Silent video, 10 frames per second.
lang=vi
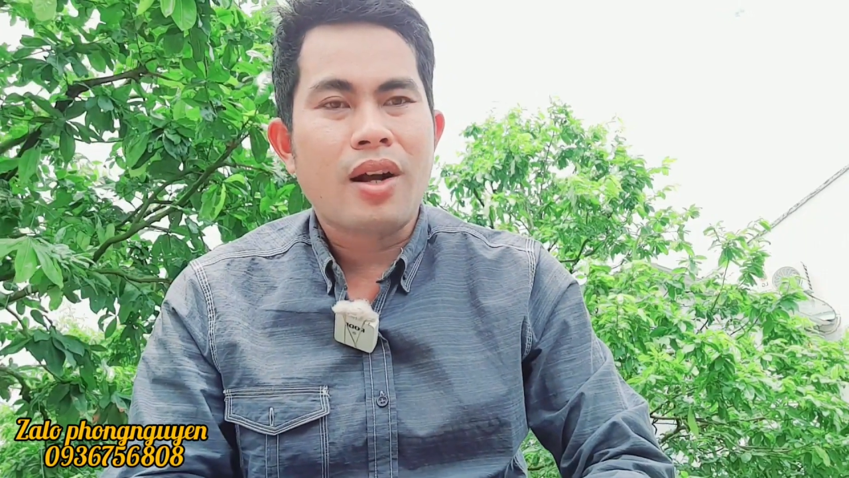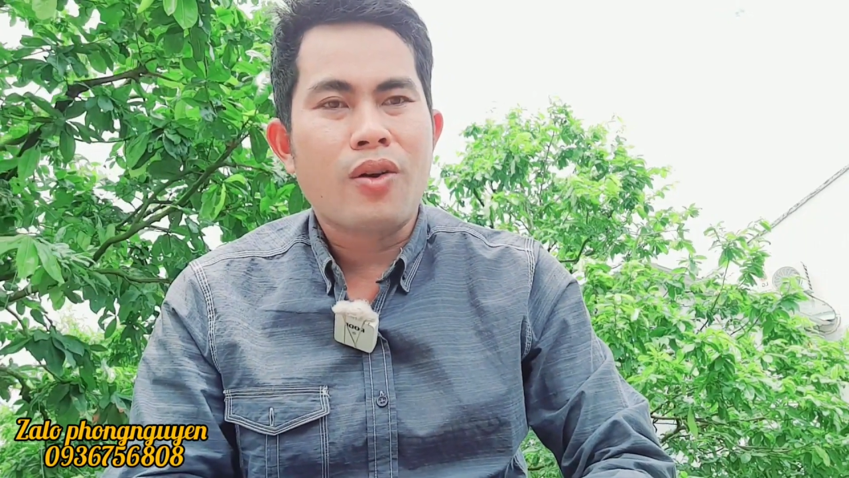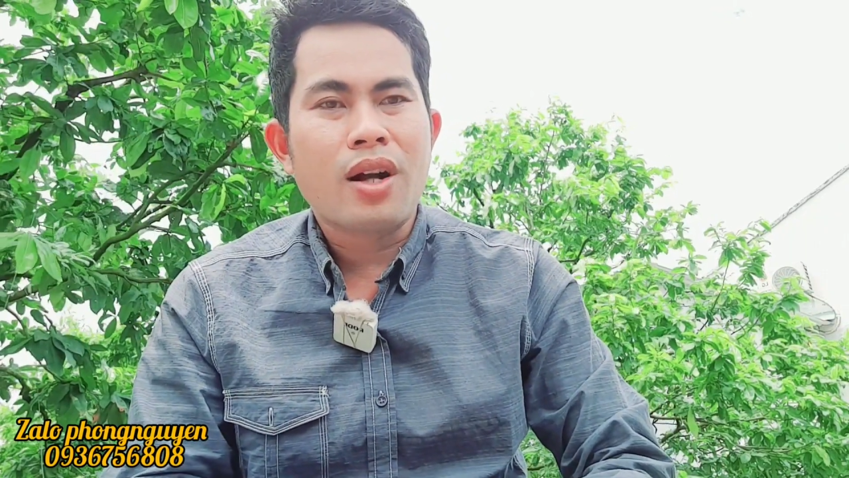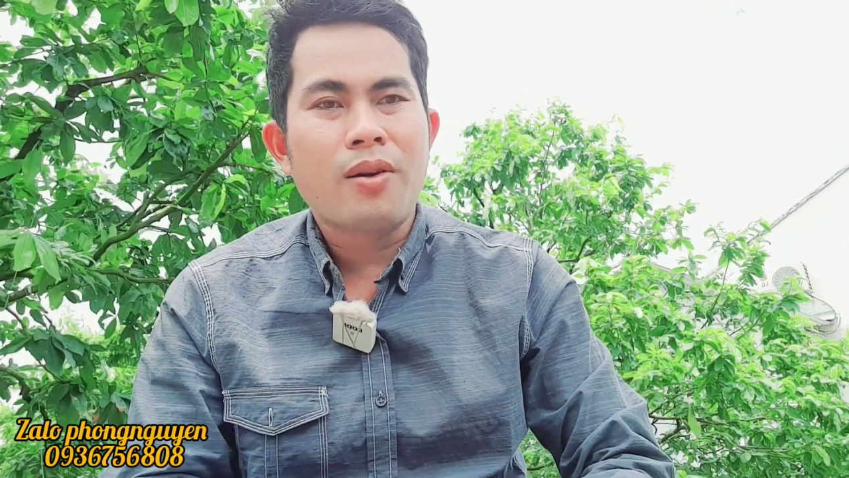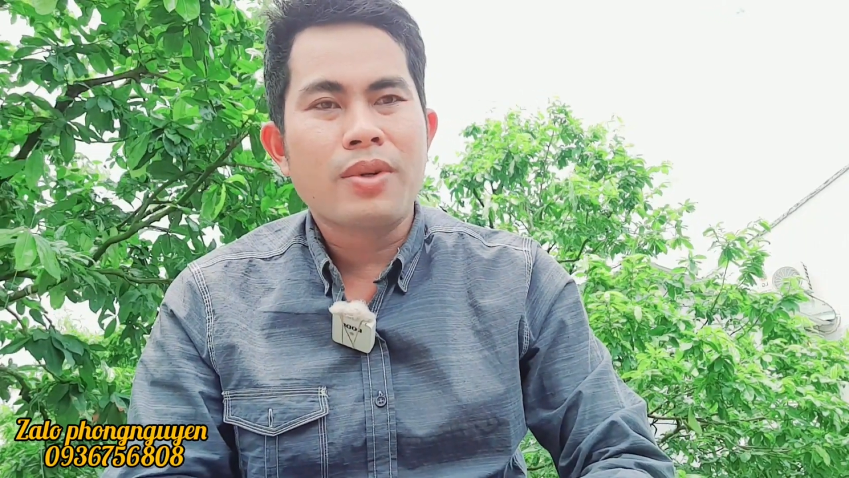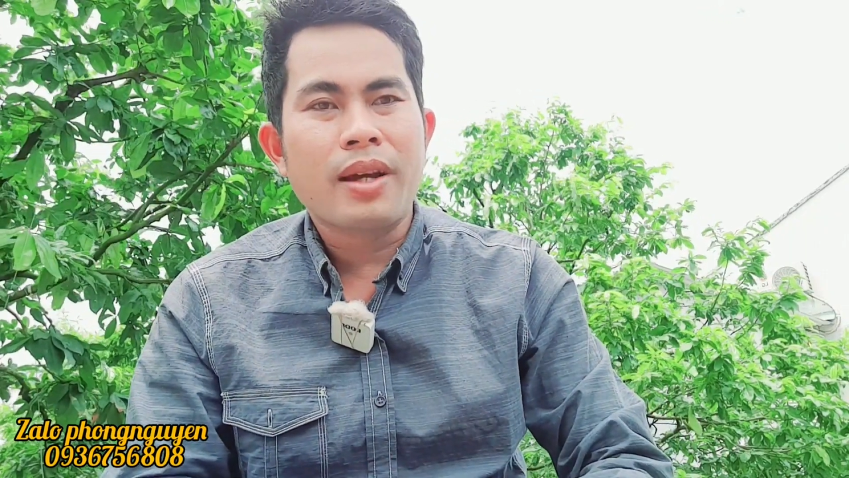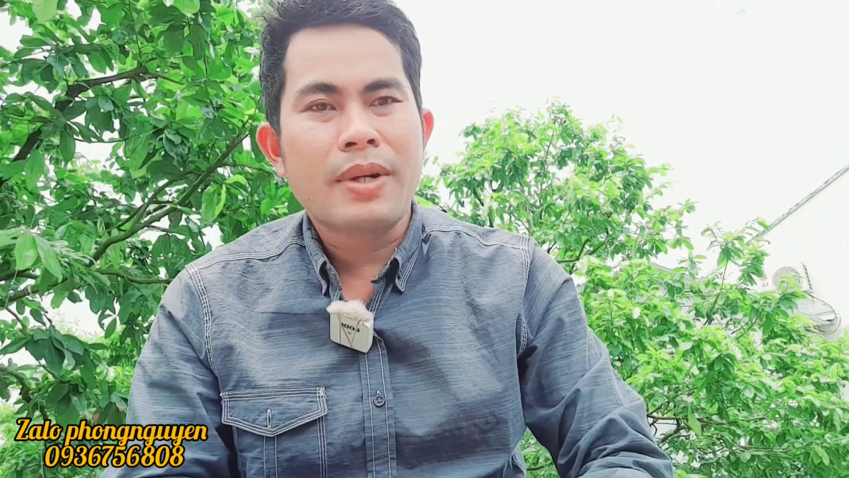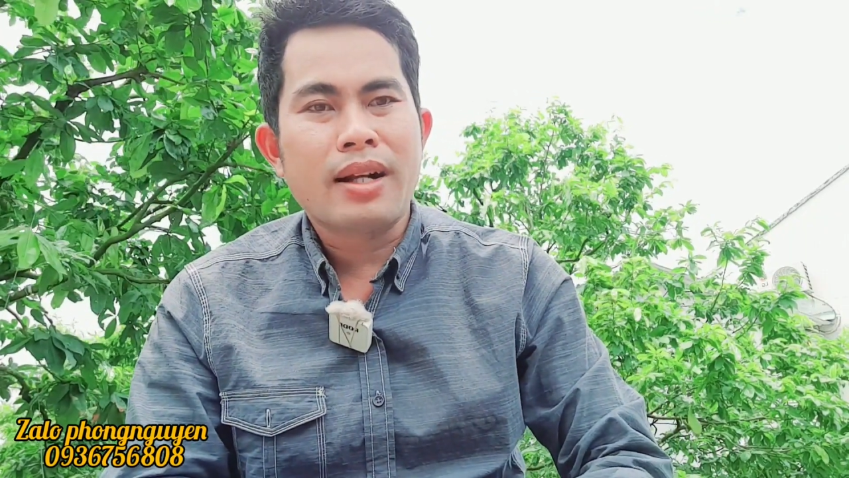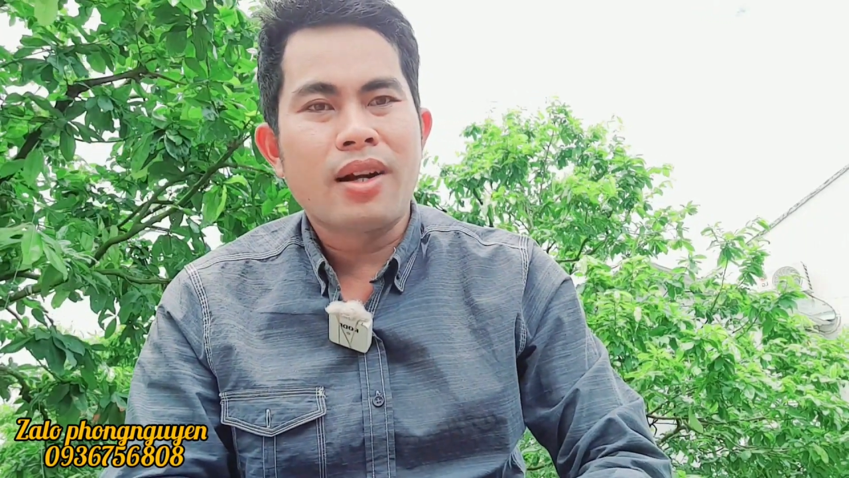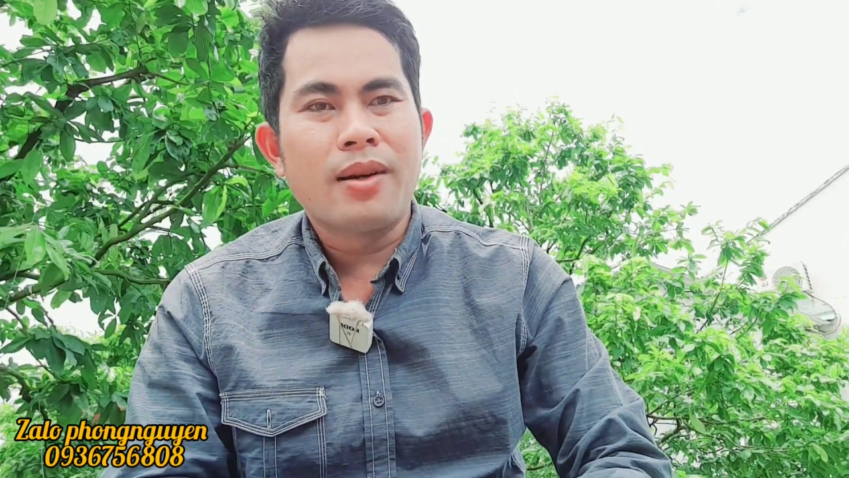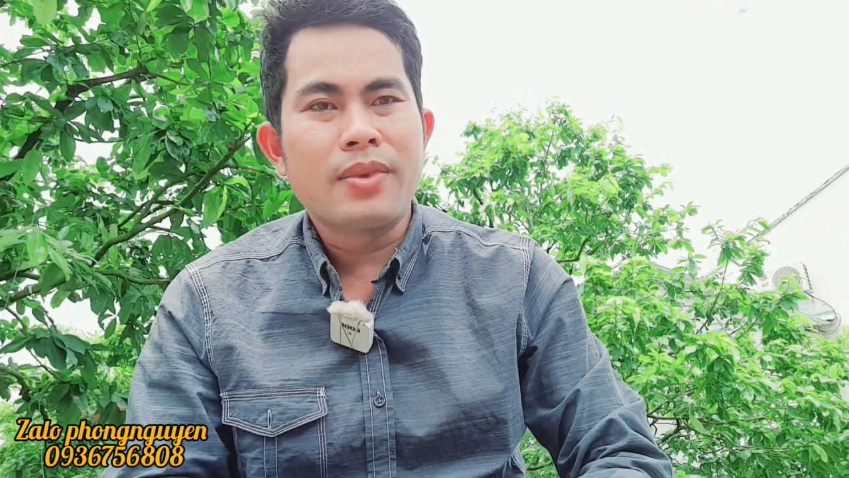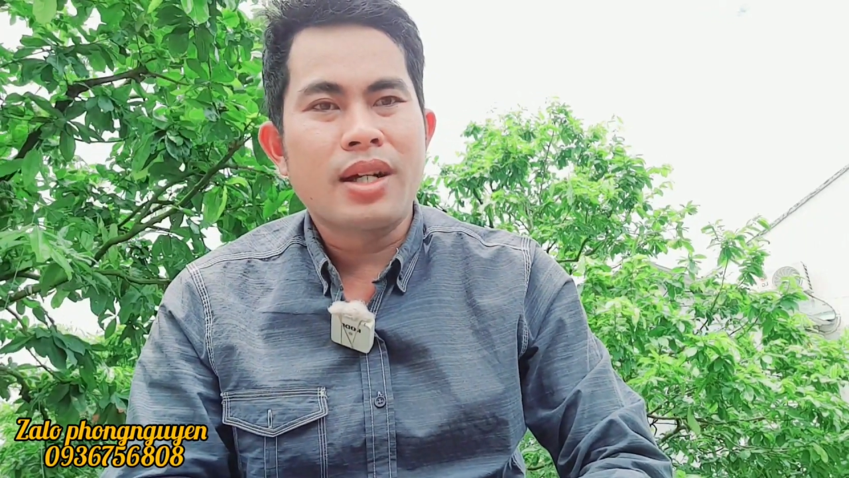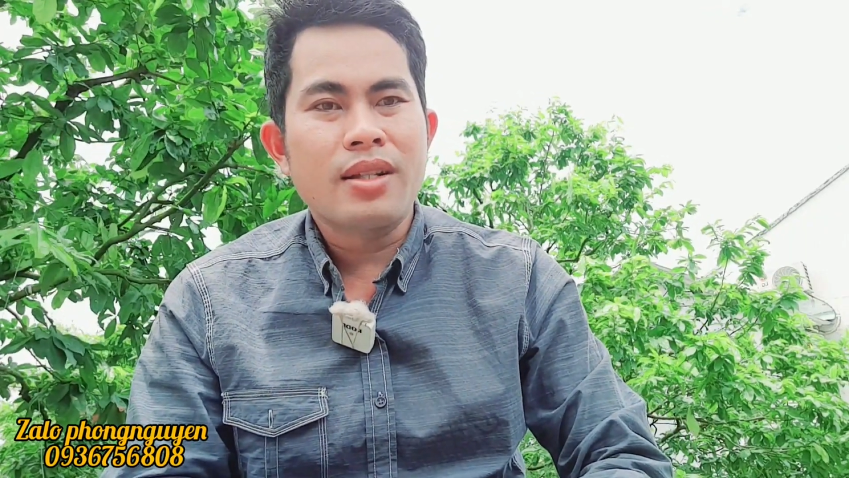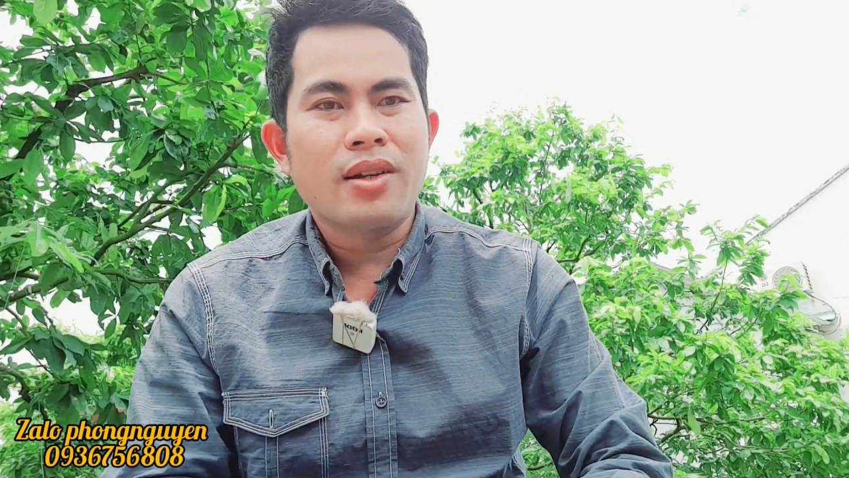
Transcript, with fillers: còn không kịp ăn cơm nữa,